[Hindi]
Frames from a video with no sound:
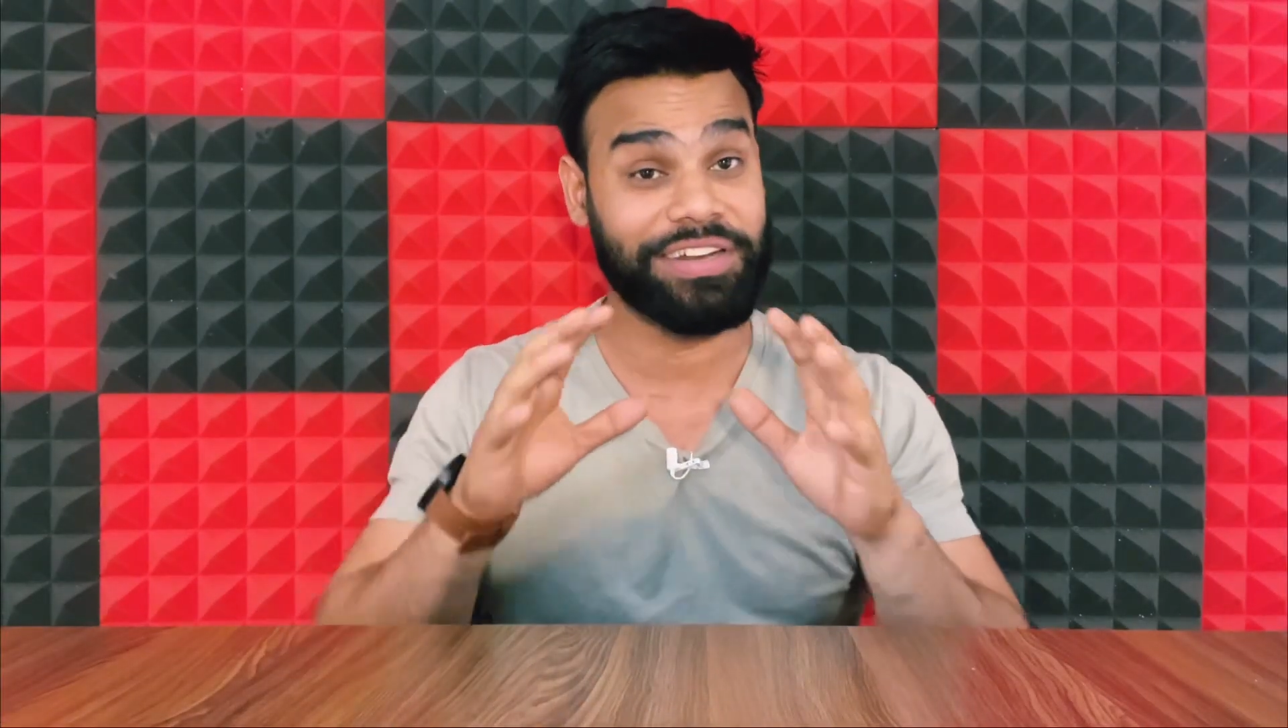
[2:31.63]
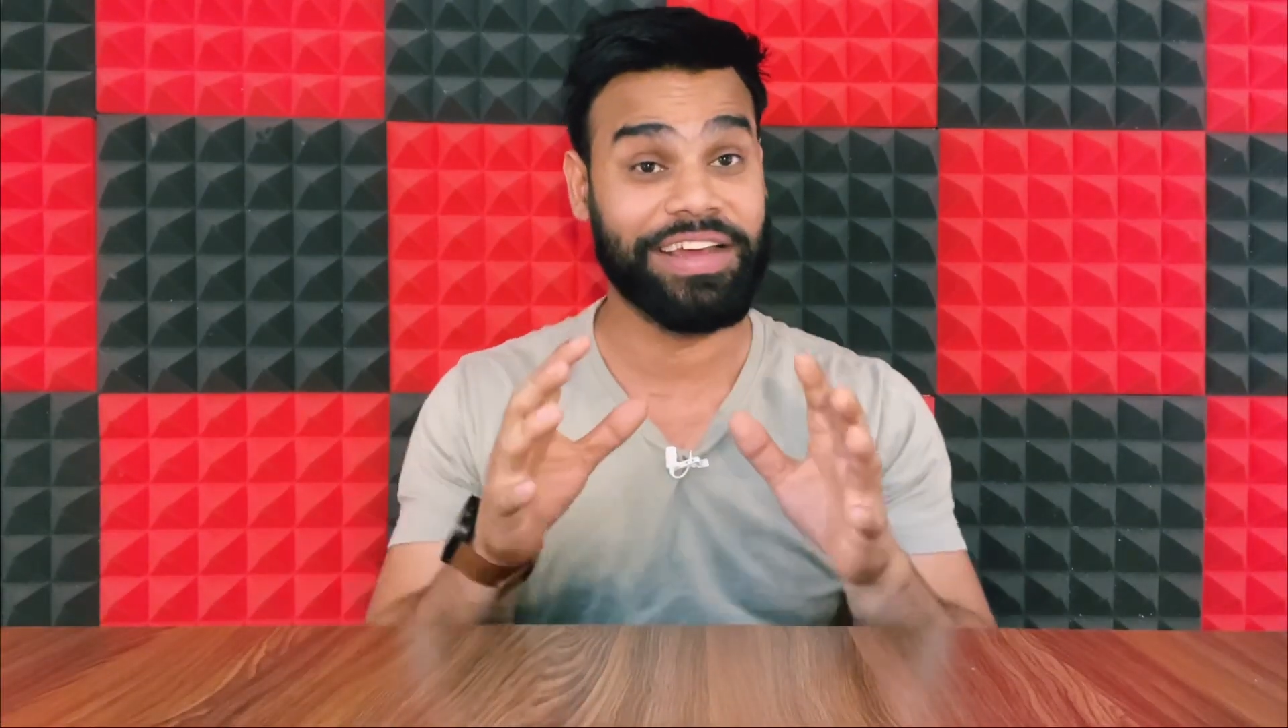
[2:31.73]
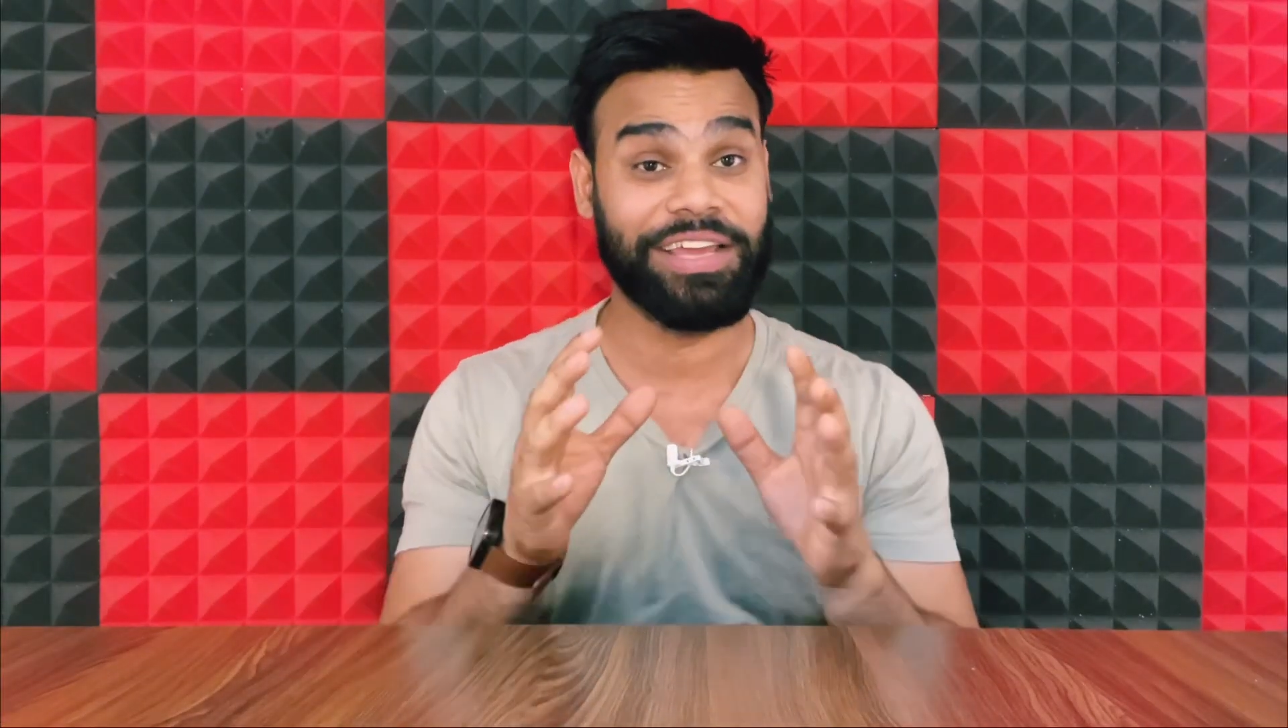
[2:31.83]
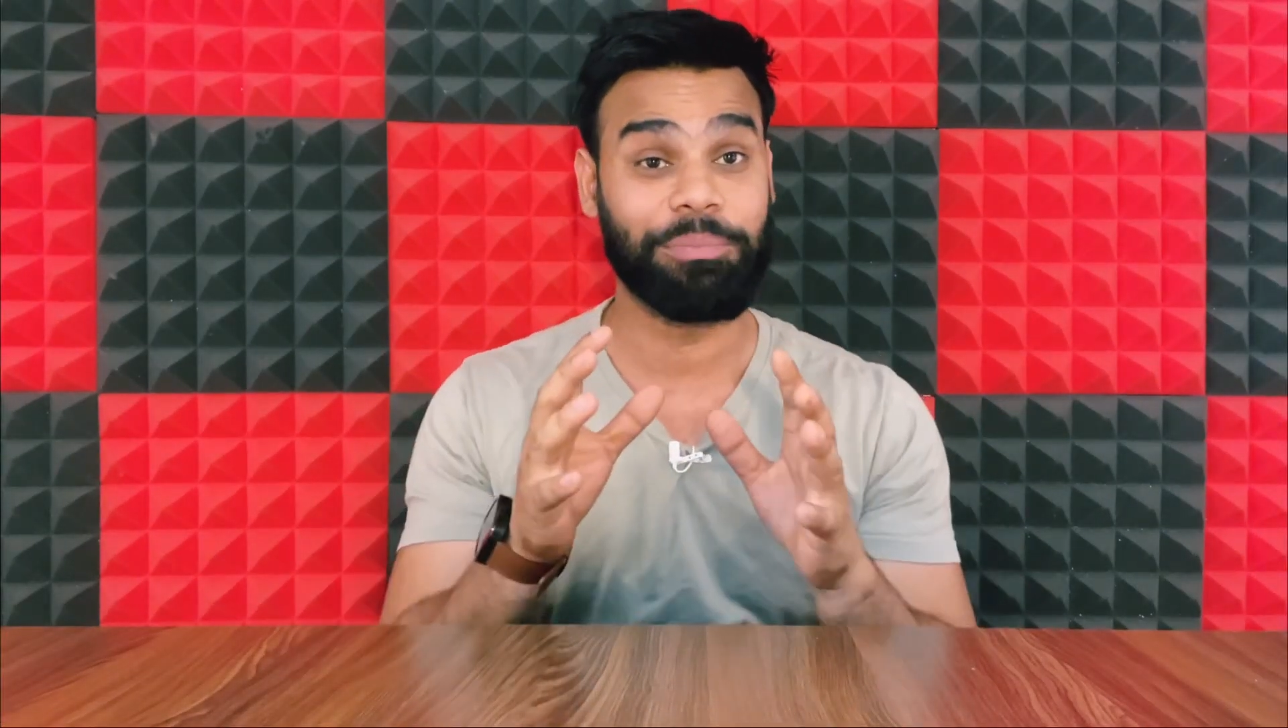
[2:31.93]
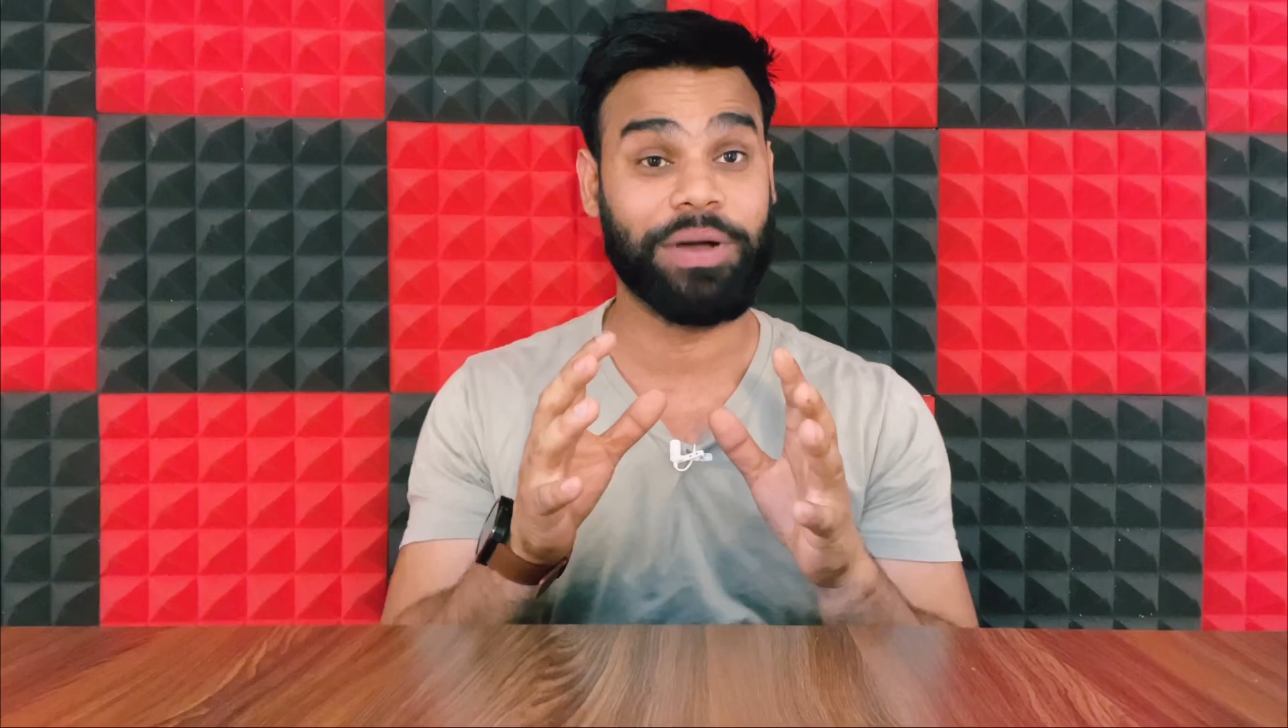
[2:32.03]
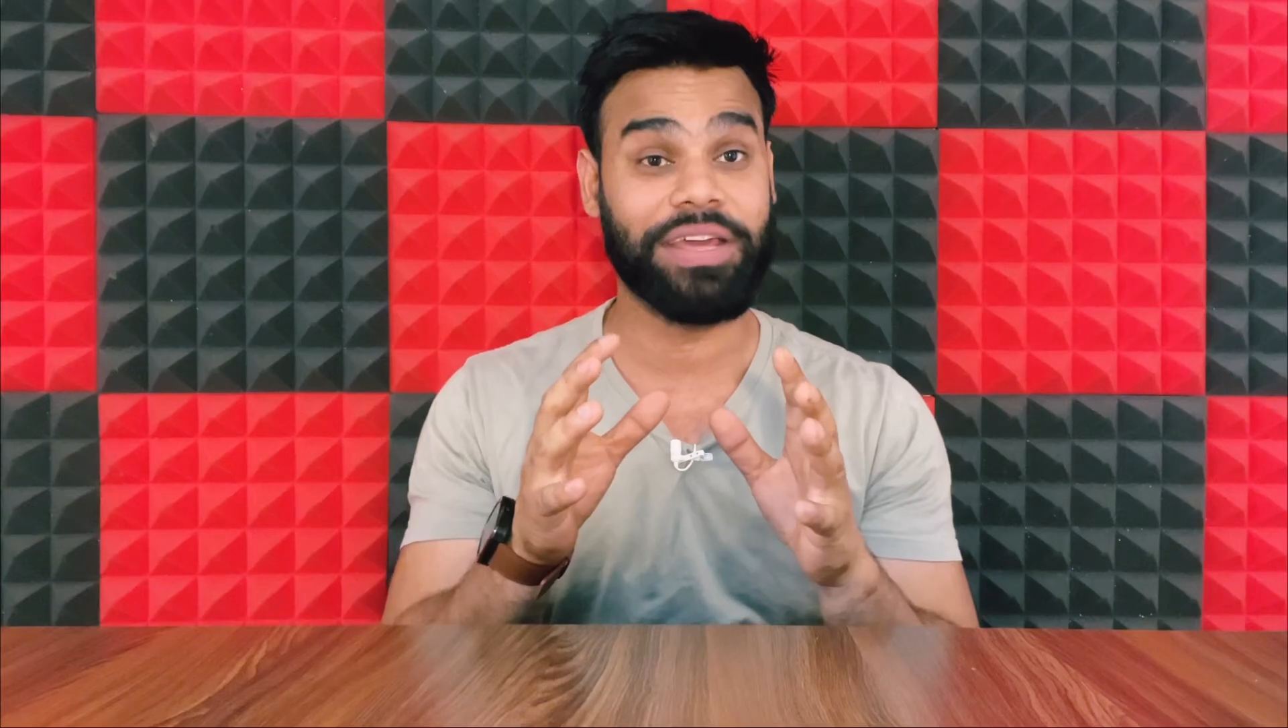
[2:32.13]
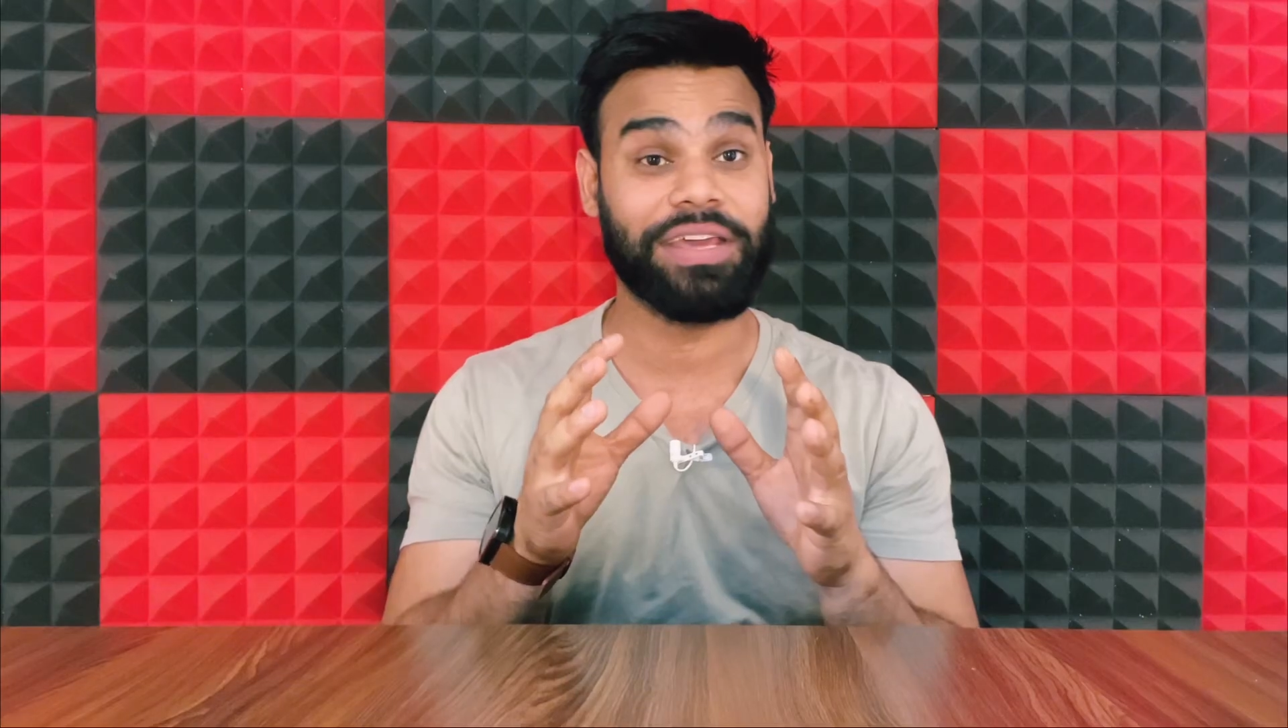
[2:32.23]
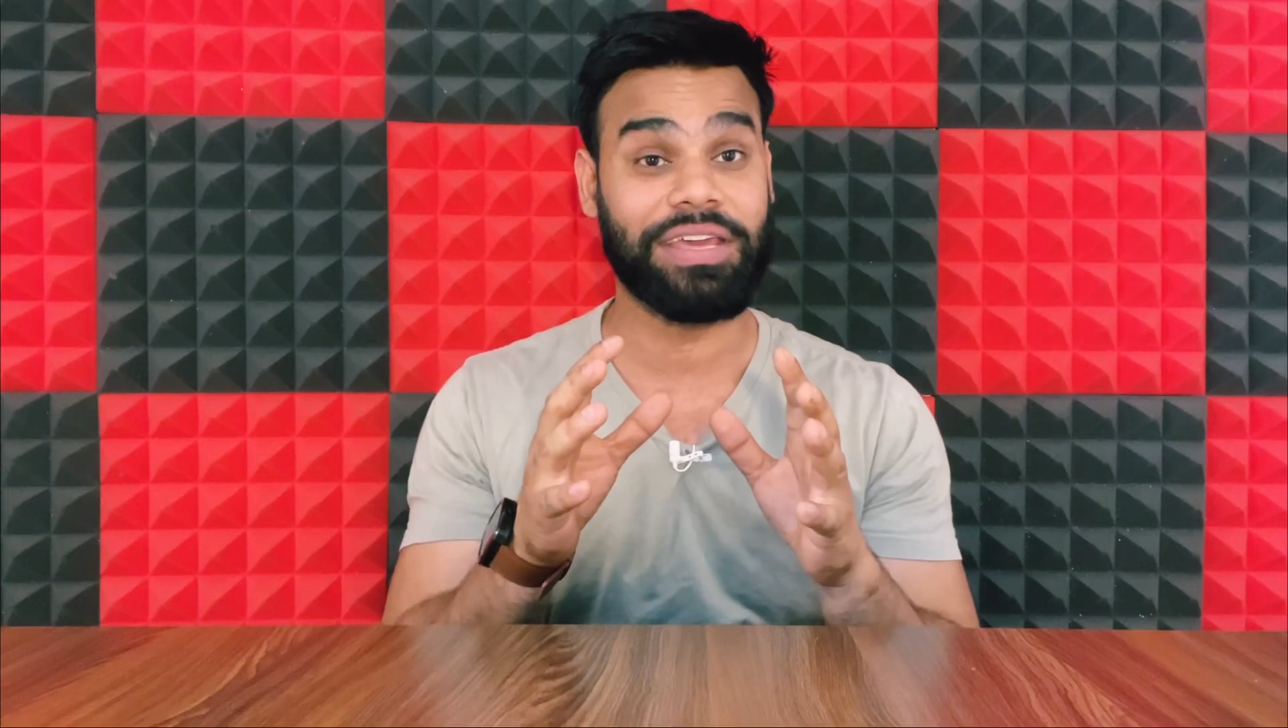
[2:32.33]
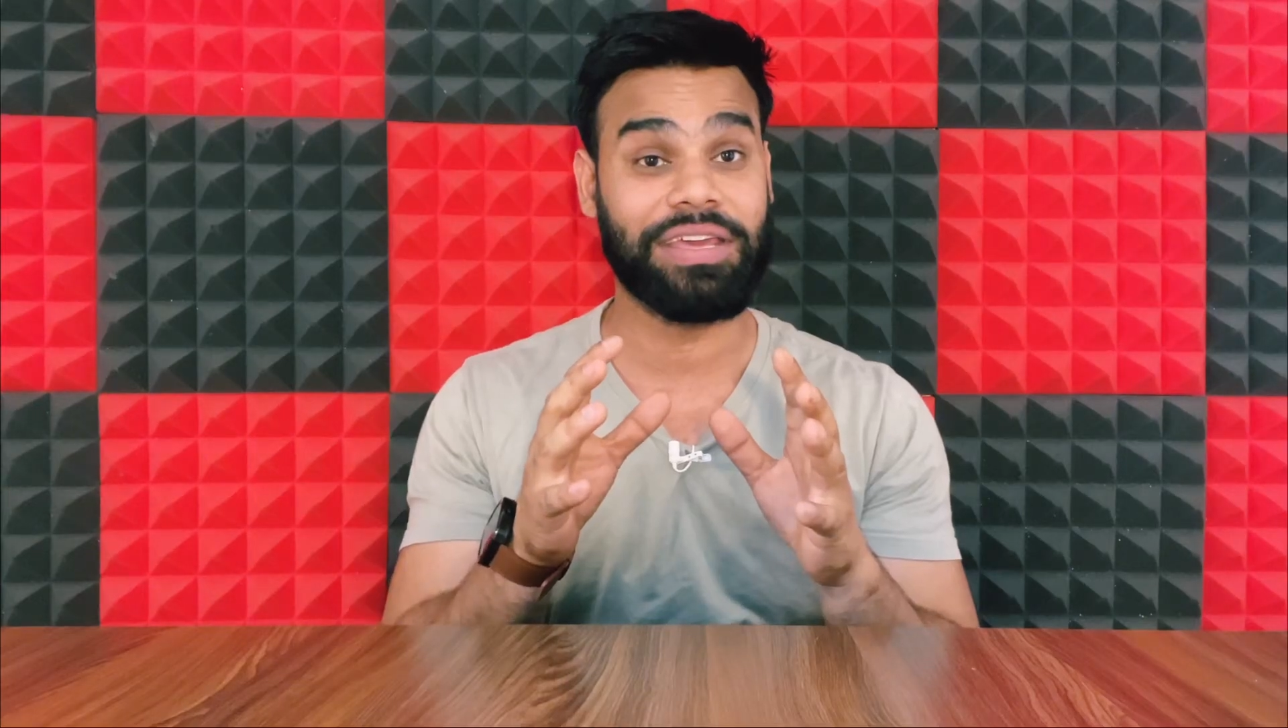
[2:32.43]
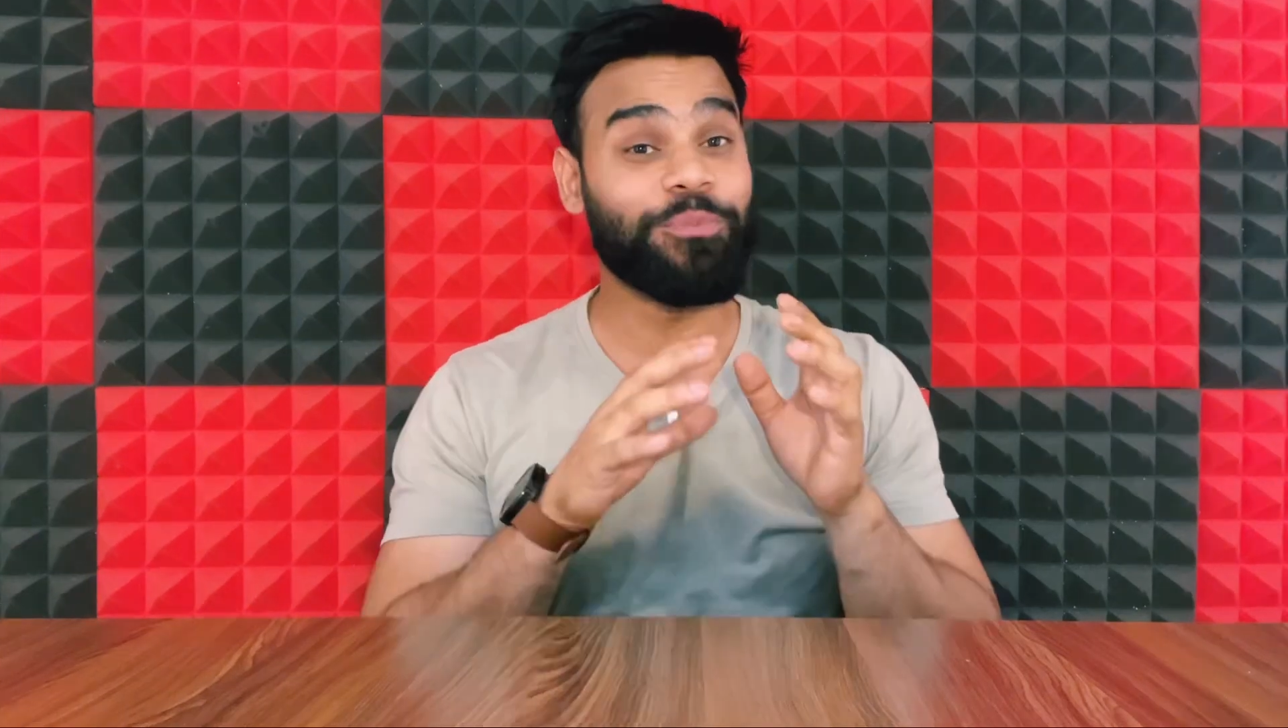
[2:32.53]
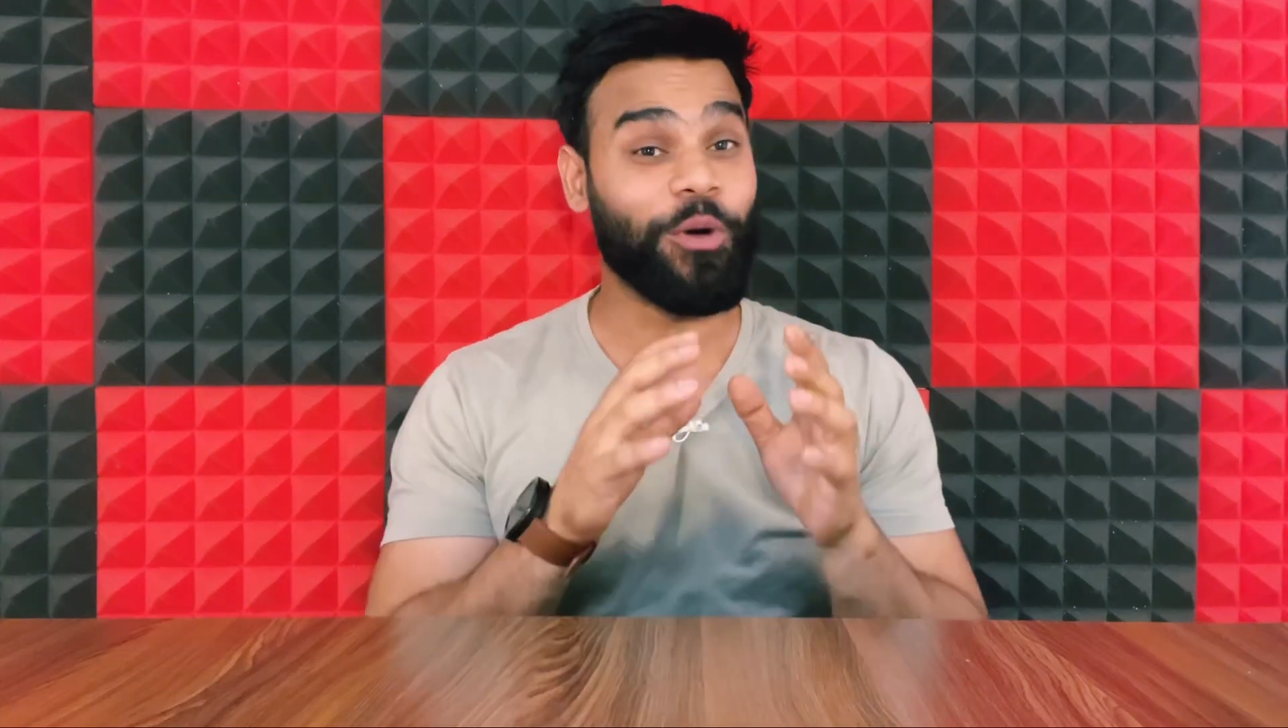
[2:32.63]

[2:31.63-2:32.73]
नहीं पड़ेगी